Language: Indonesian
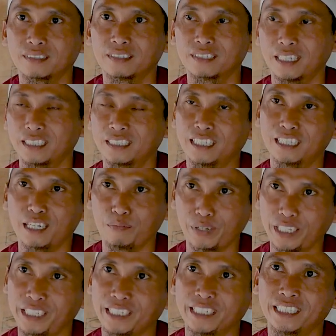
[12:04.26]
Santri
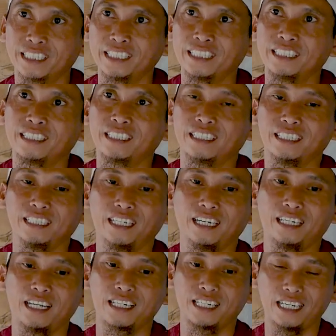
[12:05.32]
TPK. Ya,
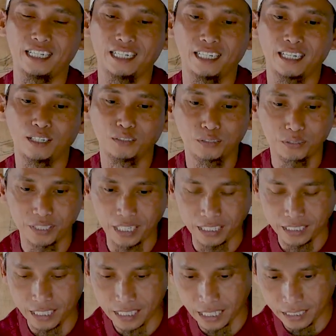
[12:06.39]
nasihat anak untuk
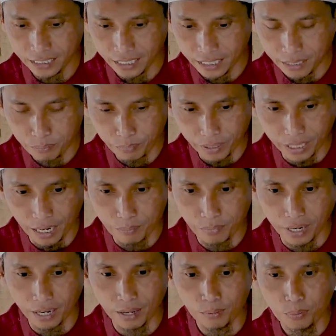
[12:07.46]
santri-santri ini
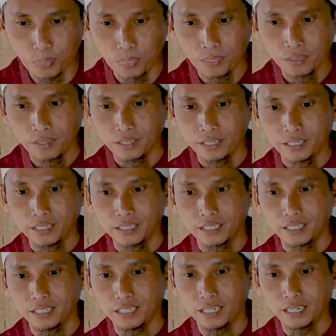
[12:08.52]
pertama,
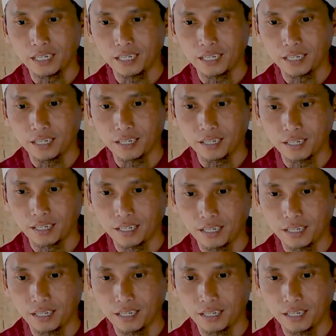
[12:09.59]
ya